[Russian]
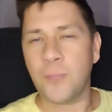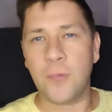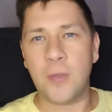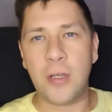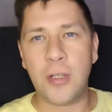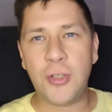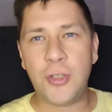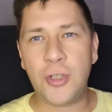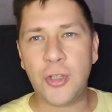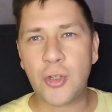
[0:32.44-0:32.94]

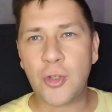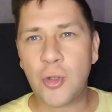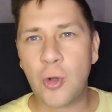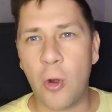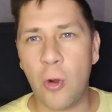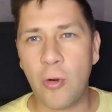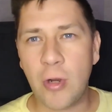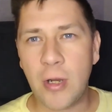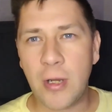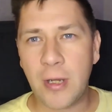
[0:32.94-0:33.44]
э,
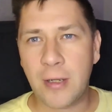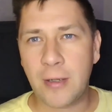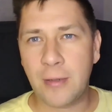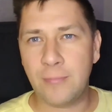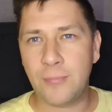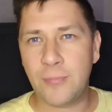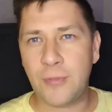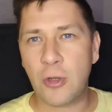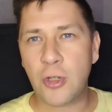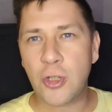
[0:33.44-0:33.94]
тяжелое
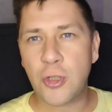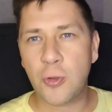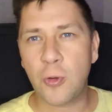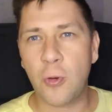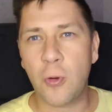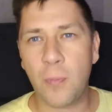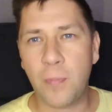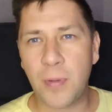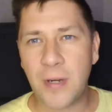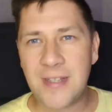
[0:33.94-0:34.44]

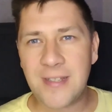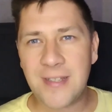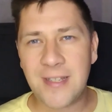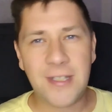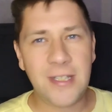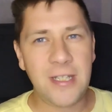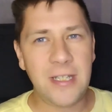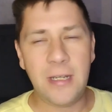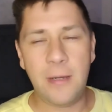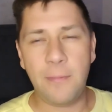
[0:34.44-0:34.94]
должно
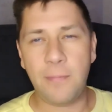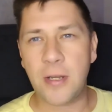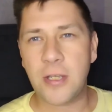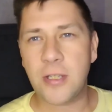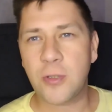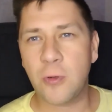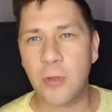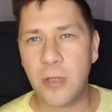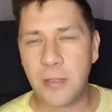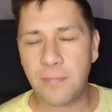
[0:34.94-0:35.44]
произойти или
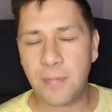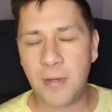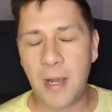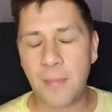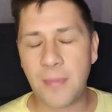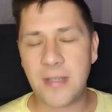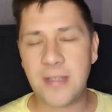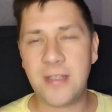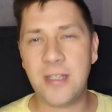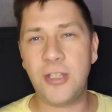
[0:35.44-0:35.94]
происходит
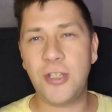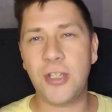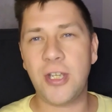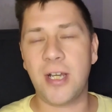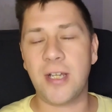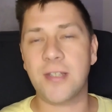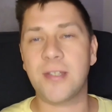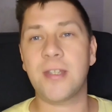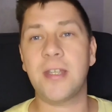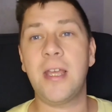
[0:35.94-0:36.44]
прямо
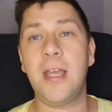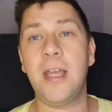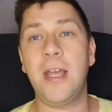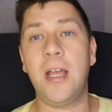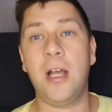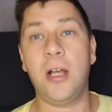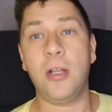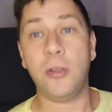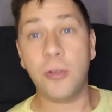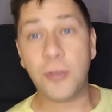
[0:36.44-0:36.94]
сейчас.
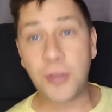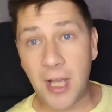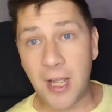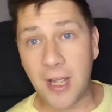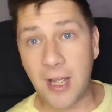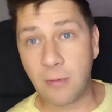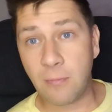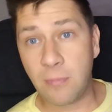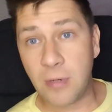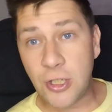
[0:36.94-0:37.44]
Но
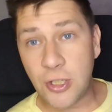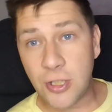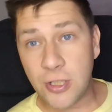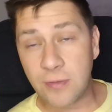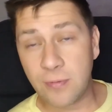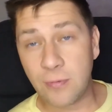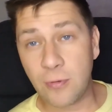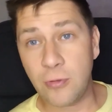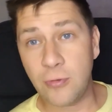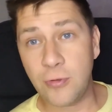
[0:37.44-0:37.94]
так как
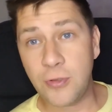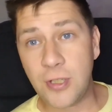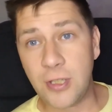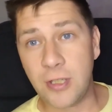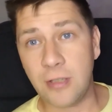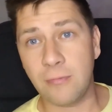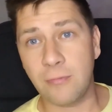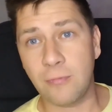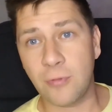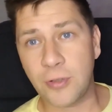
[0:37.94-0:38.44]
большинство
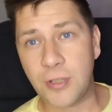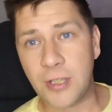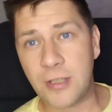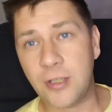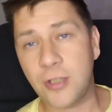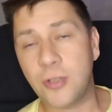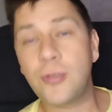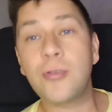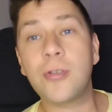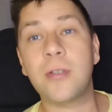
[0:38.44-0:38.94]
людей вот
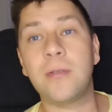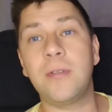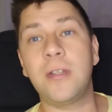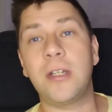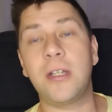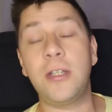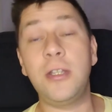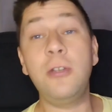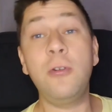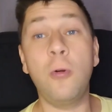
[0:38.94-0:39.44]
этих
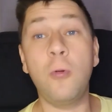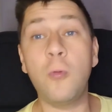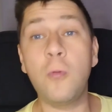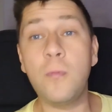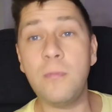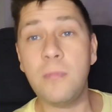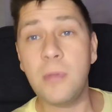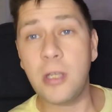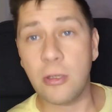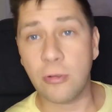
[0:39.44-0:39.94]
чувственных не
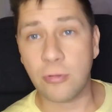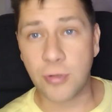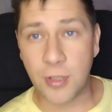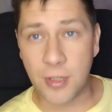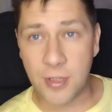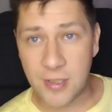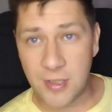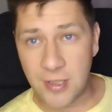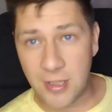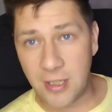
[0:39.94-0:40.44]
умеют
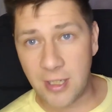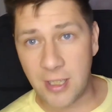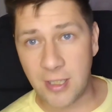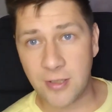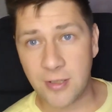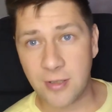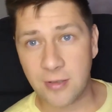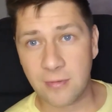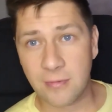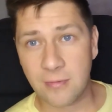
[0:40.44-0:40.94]

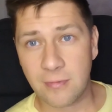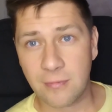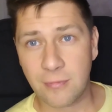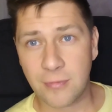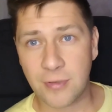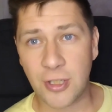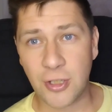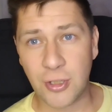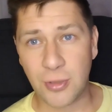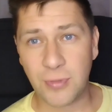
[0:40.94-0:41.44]
разделять
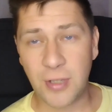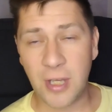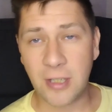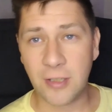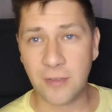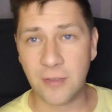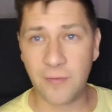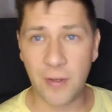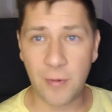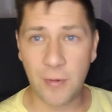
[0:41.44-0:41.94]
скажем
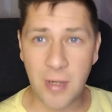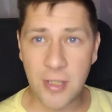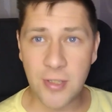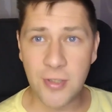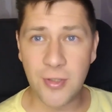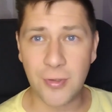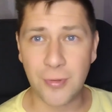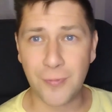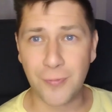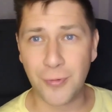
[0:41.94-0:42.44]
так,
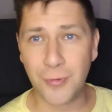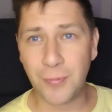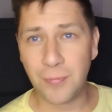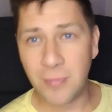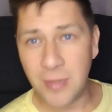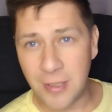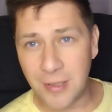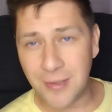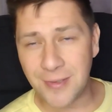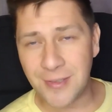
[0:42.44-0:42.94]
информацию, вот
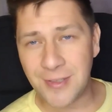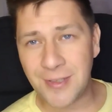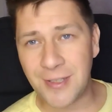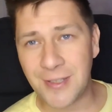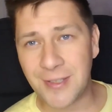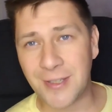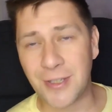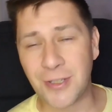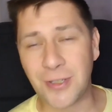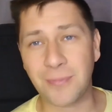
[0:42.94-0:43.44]
мы
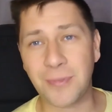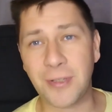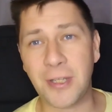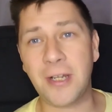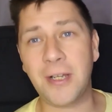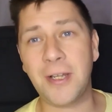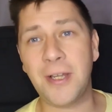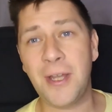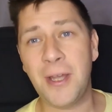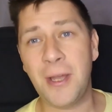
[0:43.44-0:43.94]
здесь, скажем
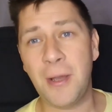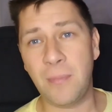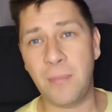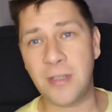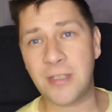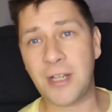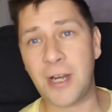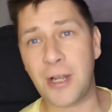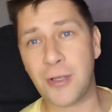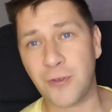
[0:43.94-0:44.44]
так,
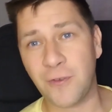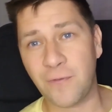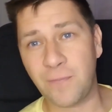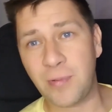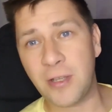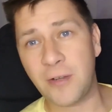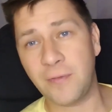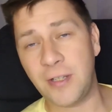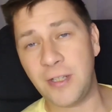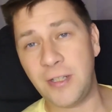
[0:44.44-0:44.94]
мы сразу в
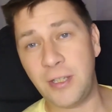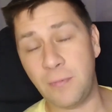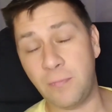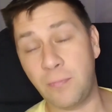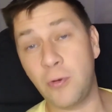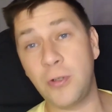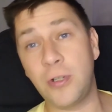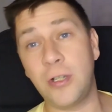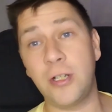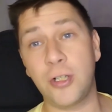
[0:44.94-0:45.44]
первые дни
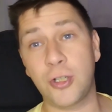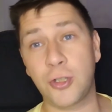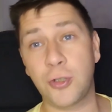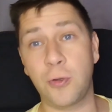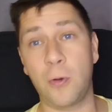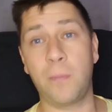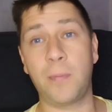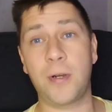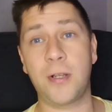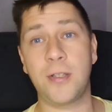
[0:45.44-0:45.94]
поняли,
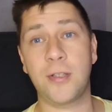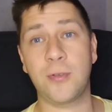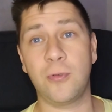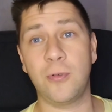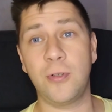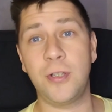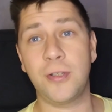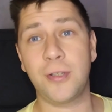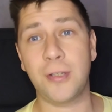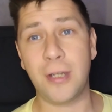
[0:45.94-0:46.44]
что
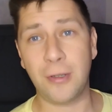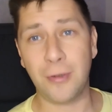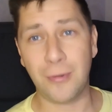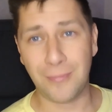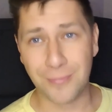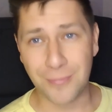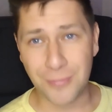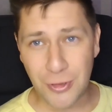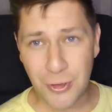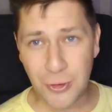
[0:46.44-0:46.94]
происходит, как,
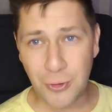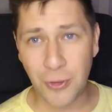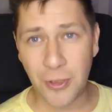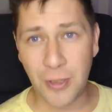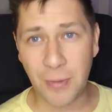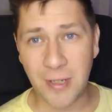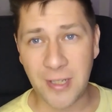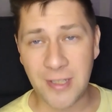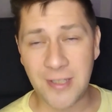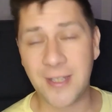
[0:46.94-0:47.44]
что
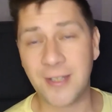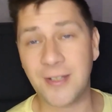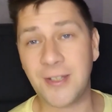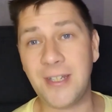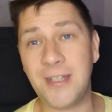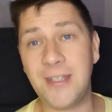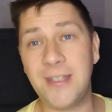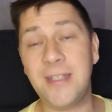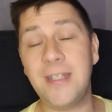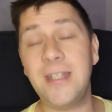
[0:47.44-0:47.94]
нам хотят
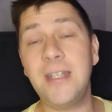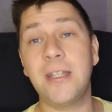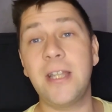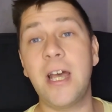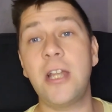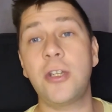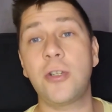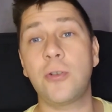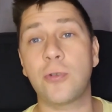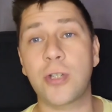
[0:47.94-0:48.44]
донести, и
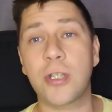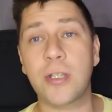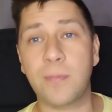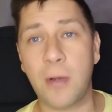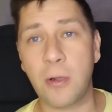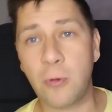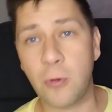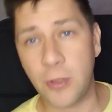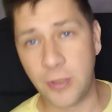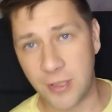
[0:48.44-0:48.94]
дальше уже
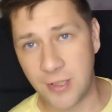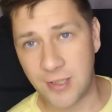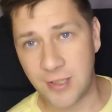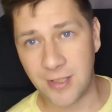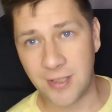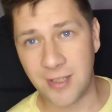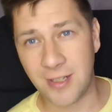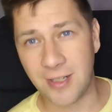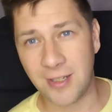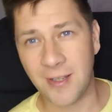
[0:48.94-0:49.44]
спокойно
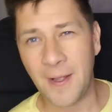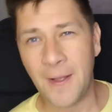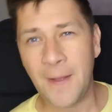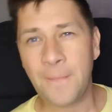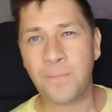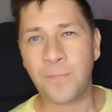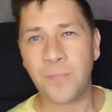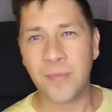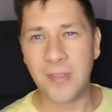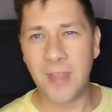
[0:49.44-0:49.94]
сидели.
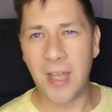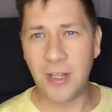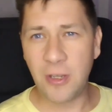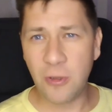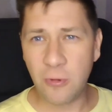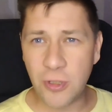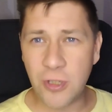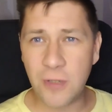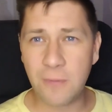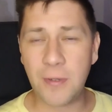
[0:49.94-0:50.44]
Да,
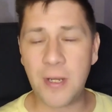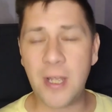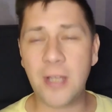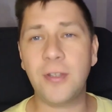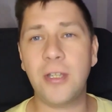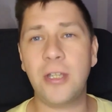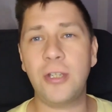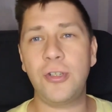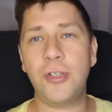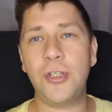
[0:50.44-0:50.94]
не очень
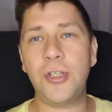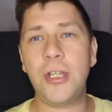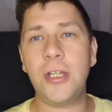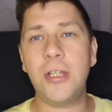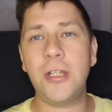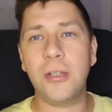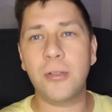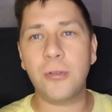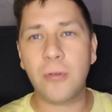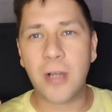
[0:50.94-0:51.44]
приятное
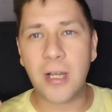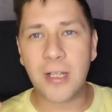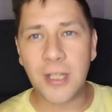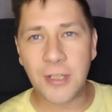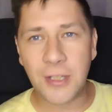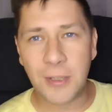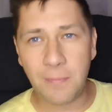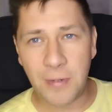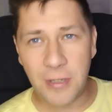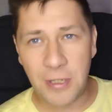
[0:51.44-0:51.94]
ощущение, но
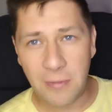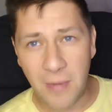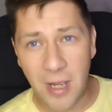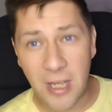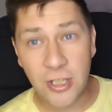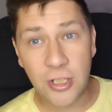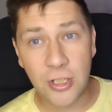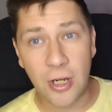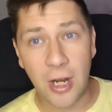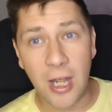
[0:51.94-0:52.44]
когда ты
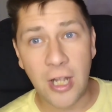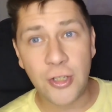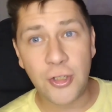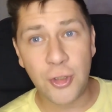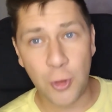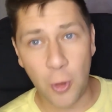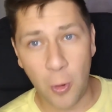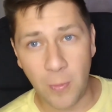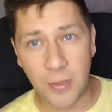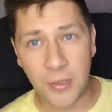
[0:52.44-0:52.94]
понимаешь, о
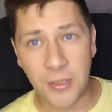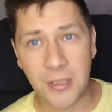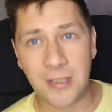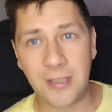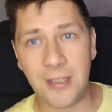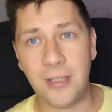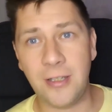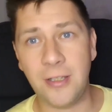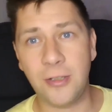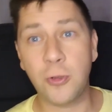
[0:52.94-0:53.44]
чем это,
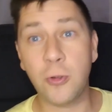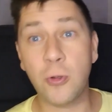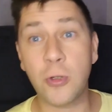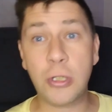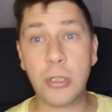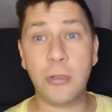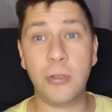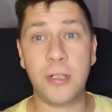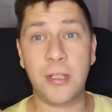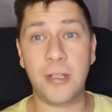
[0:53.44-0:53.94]
и то,
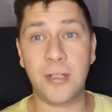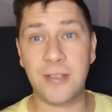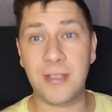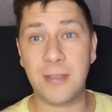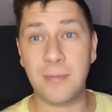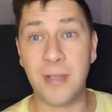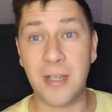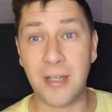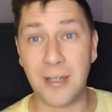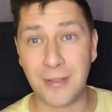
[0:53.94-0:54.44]
что это
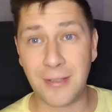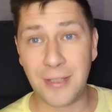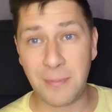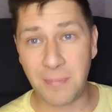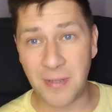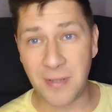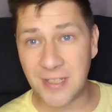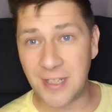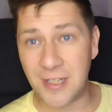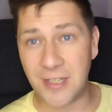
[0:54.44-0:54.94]
тебя
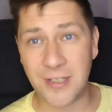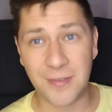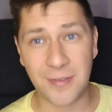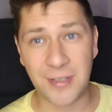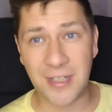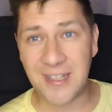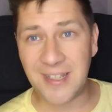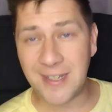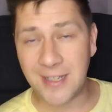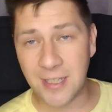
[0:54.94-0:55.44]

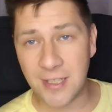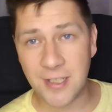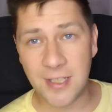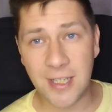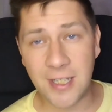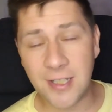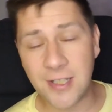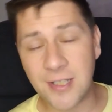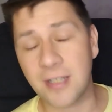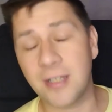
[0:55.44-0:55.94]
непосредственно не
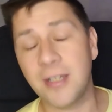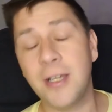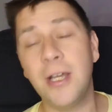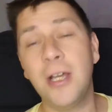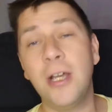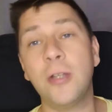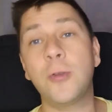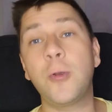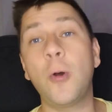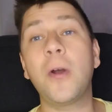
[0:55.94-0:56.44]
касается,
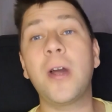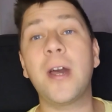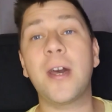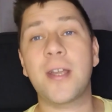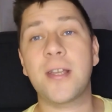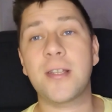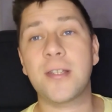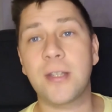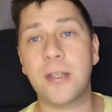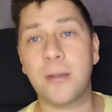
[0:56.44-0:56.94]
то
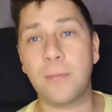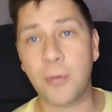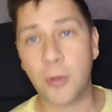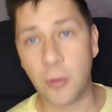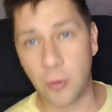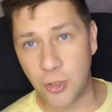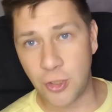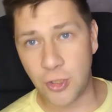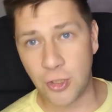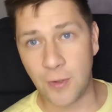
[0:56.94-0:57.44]
гораздо
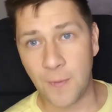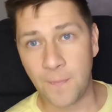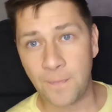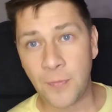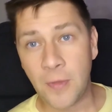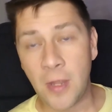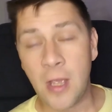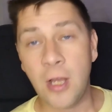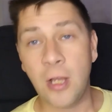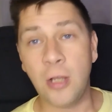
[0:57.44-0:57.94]
проще.
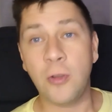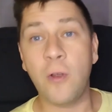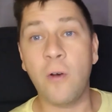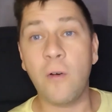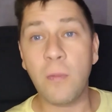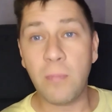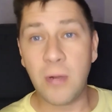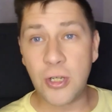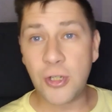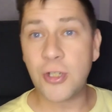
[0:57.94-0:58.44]
Но
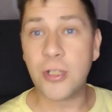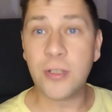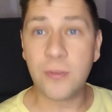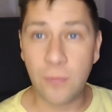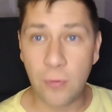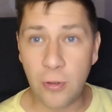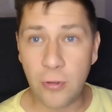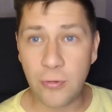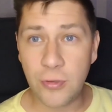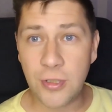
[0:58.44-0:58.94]
вот
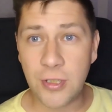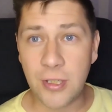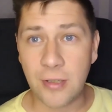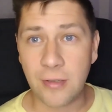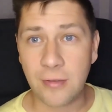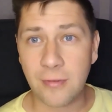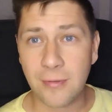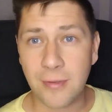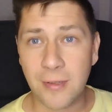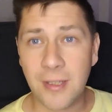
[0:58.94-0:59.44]
большинство
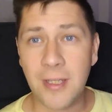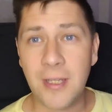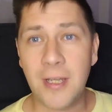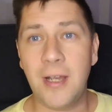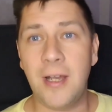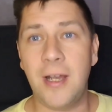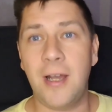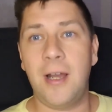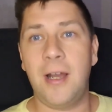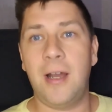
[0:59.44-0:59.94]
людей
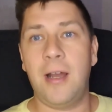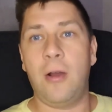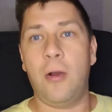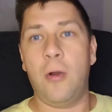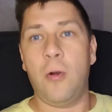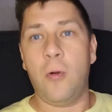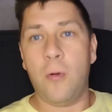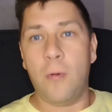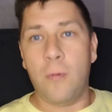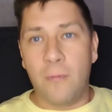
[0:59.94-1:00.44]

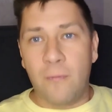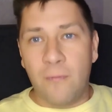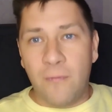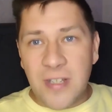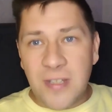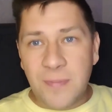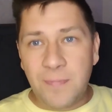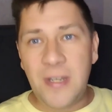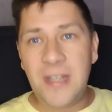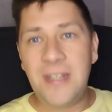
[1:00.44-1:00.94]

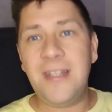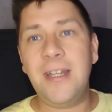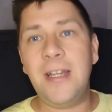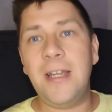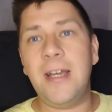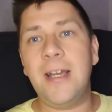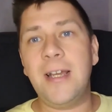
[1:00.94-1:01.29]
восприняли